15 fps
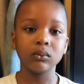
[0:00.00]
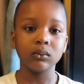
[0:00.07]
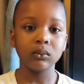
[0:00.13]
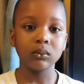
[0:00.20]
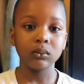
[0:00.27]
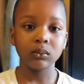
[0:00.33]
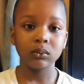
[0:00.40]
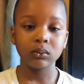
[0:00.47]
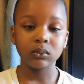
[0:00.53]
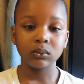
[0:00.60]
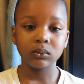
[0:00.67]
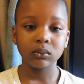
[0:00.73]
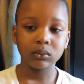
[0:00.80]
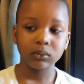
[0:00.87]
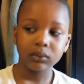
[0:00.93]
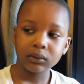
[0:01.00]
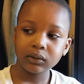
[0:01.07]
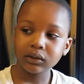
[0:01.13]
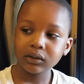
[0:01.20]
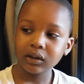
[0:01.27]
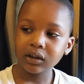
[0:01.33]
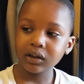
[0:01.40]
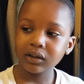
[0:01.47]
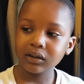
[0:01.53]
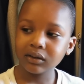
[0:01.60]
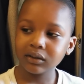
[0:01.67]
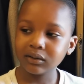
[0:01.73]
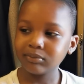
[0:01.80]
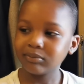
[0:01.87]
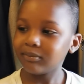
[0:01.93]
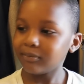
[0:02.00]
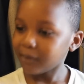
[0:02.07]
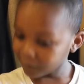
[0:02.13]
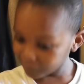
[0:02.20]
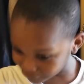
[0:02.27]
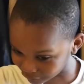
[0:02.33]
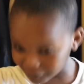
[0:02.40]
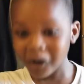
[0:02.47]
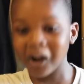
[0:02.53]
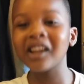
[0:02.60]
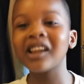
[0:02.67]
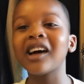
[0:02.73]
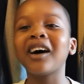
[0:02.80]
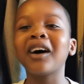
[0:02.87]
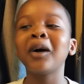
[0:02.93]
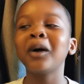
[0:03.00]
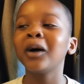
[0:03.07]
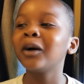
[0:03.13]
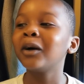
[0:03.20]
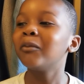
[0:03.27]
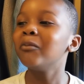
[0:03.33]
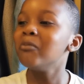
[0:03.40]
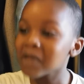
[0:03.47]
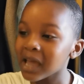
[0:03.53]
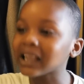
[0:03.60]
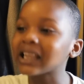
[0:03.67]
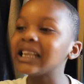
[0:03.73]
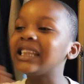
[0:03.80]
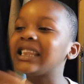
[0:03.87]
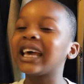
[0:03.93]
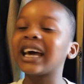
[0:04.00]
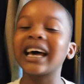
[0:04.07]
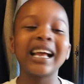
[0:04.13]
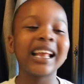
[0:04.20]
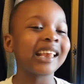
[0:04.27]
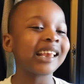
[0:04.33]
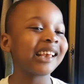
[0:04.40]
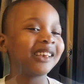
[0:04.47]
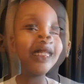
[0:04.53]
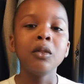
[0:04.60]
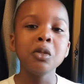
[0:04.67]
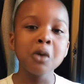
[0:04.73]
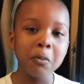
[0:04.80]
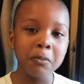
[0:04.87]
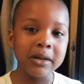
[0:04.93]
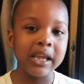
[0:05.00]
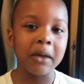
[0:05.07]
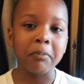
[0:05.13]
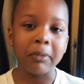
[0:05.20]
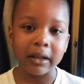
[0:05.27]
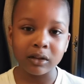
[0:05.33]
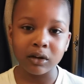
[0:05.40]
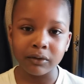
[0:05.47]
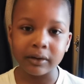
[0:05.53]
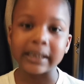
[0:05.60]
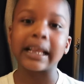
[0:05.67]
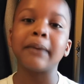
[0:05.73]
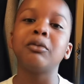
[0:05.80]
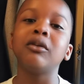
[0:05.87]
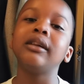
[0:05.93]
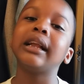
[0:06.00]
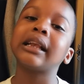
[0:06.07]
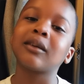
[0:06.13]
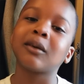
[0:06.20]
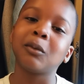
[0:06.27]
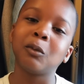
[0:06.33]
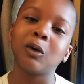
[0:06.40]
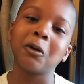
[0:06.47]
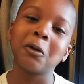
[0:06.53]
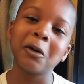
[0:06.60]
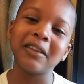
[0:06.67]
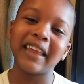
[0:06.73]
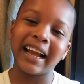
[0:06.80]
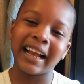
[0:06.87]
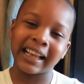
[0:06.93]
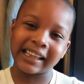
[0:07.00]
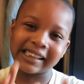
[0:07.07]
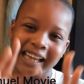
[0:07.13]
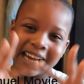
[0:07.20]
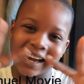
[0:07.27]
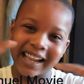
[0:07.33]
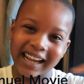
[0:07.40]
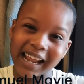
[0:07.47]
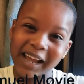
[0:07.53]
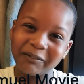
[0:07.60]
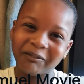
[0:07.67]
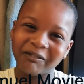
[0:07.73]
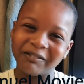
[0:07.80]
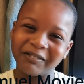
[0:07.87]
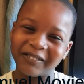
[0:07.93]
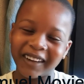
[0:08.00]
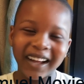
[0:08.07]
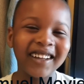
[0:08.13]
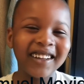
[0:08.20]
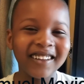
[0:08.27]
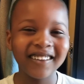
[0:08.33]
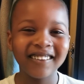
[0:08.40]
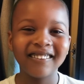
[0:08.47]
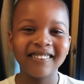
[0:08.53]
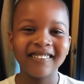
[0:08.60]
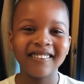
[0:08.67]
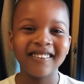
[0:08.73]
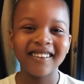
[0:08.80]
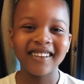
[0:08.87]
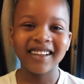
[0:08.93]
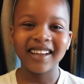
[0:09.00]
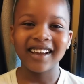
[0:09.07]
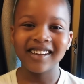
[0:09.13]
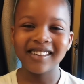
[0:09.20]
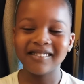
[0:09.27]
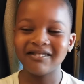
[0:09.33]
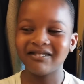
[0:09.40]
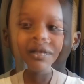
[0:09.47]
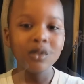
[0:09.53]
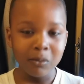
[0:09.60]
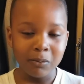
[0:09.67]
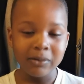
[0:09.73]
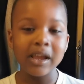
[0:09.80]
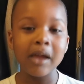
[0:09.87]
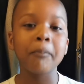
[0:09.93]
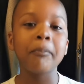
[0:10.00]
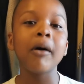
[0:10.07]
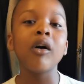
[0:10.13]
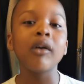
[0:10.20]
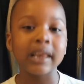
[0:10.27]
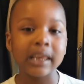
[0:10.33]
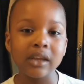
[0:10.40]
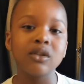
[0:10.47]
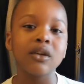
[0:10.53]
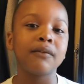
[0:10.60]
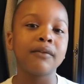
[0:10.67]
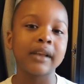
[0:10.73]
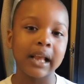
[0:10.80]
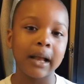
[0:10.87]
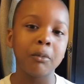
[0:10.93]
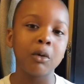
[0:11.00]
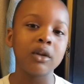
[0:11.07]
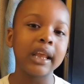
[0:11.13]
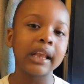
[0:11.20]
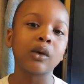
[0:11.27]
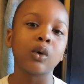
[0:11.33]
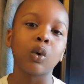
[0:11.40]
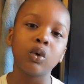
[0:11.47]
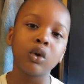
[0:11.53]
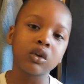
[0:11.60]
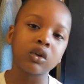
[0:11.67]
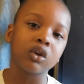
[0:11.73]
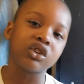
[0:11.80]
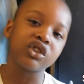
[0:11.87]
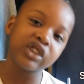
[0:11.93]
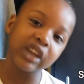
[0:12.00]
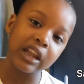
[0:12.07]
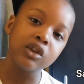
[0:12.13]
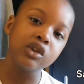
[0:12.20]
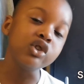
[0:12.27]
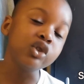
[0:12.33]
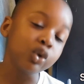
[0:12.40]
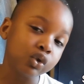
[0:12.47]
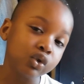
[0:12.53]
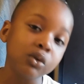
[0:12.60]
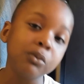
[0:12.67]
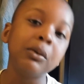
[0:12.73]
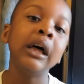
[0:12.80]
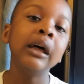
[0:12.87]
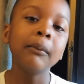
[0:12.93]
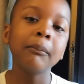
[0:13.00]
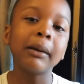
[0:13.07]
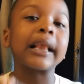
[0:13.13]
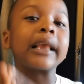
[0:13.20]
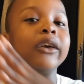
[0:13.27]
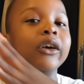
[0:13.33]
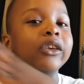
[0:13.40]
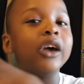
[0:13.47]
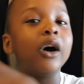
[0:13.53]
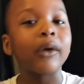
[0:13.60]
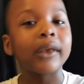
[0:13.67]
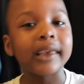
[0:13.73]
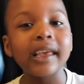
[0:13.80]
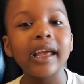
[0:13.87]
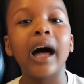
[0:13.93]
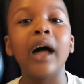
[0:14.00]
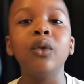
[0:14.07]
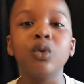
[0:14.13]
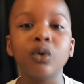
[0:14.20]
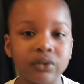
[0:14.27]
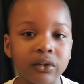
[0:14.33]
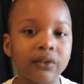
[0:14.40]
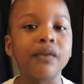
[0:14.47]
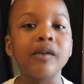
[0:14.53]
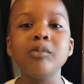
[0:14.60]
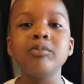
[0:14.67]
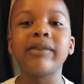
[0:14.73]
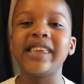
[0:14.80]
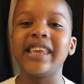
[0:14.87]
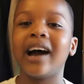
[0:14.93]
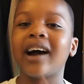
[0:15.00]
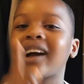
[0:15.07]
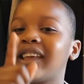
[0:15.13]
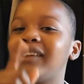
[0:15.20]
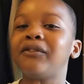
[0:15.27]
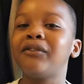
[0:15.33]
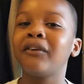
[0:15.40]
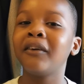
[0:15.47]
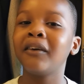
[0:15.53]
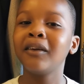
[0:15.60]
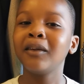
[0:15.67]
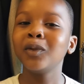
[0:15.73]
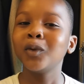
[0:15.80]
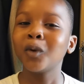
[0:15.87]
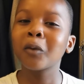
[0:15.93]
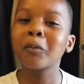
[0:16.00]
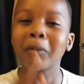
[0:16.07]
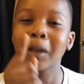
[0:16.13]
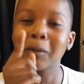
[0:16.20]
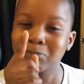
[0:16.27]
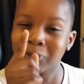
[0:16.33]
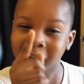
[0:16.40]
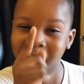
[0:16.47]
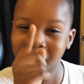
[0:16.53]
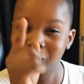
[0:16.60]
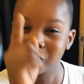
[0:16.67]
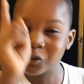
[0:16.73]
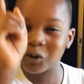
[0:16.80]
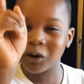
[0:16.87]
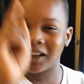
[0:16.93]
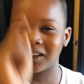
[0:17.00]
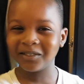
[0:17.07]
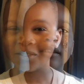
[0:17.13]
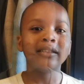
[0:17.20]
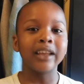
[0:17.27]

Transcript: Non, grand merci. Voilà. Merci Thérèse. N'oubliez pas de vous abonner sur mon compte Instagram. Instagram. N'oubliez pas aussi de vous abonner sur notre chaîne YouTube parce qu'il y a aussi un nouveau film qui arrive. Donc préparez-vous, hein.